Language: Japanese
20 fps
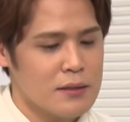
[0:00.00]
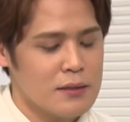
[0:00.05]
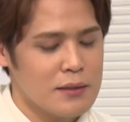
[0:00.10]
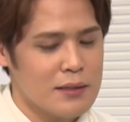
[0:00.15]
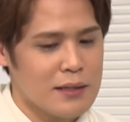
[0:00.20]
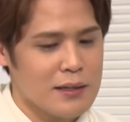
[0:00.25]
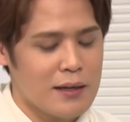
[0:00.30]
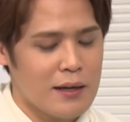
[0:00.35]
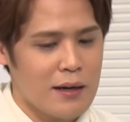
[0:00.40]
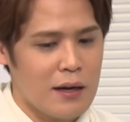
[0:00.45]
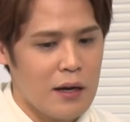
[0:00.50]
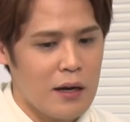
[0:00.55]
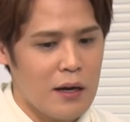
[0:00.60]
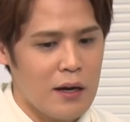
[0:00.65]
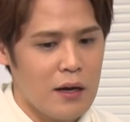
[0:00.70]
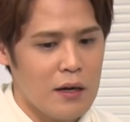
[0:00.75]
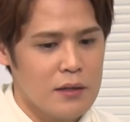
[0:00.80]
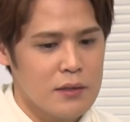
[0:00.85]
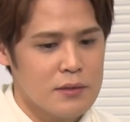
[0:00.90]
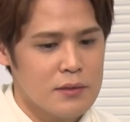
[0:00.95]
だから
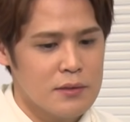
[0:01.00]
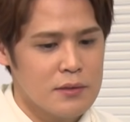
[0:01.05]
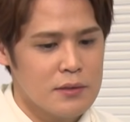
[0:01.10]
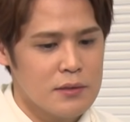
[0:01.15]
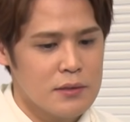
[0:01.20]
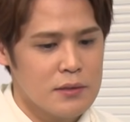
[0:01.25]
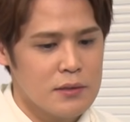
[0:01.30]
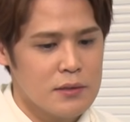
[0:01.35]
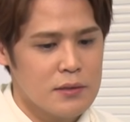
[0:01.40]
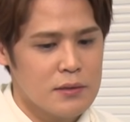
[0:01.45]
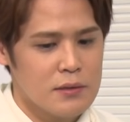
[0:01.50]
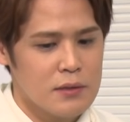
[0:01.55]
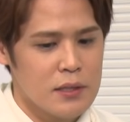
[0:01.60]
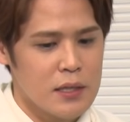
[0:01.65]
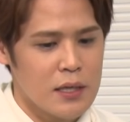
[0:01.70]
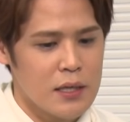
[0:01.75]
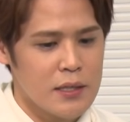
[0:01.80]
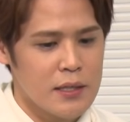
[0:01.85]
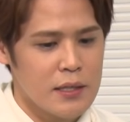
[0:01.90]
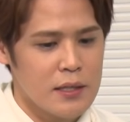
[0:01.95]
や
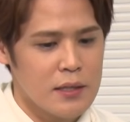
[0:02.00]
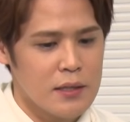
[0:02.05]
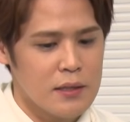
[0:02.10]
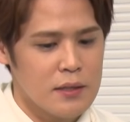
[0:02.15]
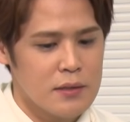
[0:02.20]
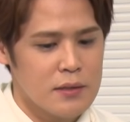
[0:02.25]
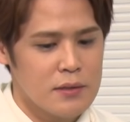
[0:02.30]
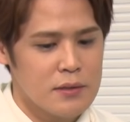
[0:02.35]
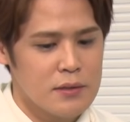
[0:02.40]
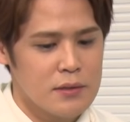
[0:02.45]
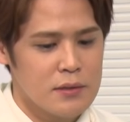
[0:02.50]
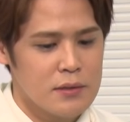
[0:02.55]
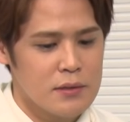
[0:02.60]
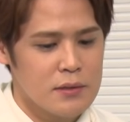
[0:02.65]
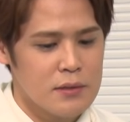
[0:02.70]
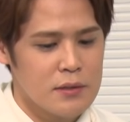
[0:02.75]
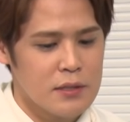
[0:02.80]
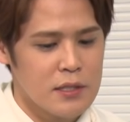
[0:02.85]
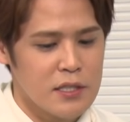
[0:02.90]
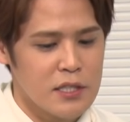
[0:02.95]
はり
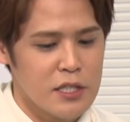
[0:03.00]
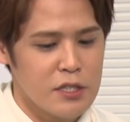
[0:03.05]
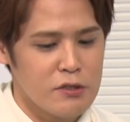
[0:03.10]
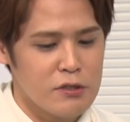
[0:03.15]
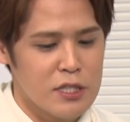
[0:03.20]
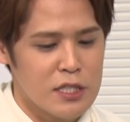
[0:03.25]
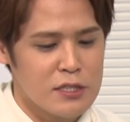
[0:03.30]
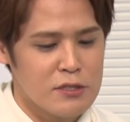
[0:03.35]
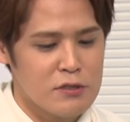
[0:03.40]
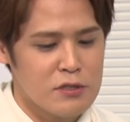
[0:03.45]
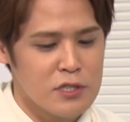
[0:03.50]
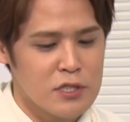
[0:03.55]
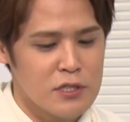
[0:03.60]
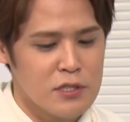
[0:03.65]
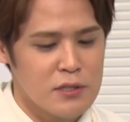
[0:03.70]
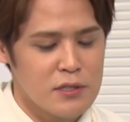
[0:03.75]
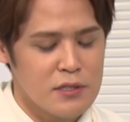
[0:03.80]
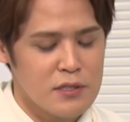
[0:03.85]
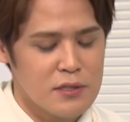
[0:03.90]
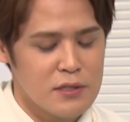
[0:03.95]
さっき言ったその
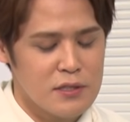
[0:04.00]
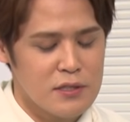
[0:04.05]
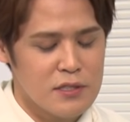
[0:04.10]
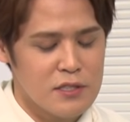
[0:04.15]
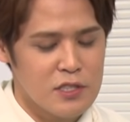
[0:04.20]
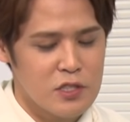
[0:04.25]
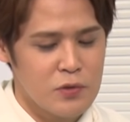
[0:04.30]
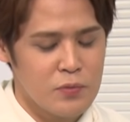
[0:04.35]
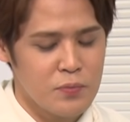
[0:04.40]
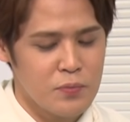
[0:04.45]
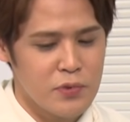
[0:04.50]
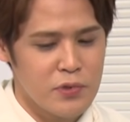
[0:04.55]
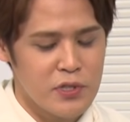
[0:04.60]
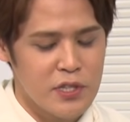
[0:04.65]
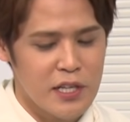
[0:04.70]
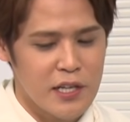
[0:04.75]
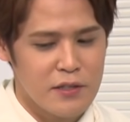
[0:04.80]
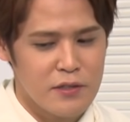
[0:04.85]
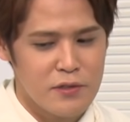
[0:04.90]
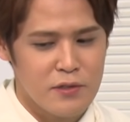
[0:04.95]
シンプル
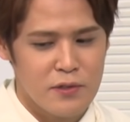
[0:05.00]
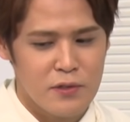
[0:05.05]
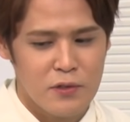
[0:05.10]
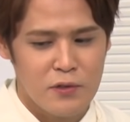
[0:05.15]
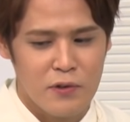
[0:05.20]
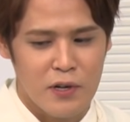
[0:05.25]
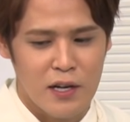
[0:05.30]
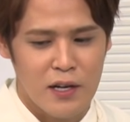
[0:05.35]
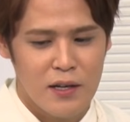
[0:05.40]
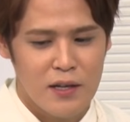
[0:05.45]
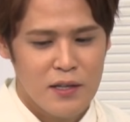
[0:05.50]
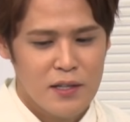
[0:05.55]
であるっていうのは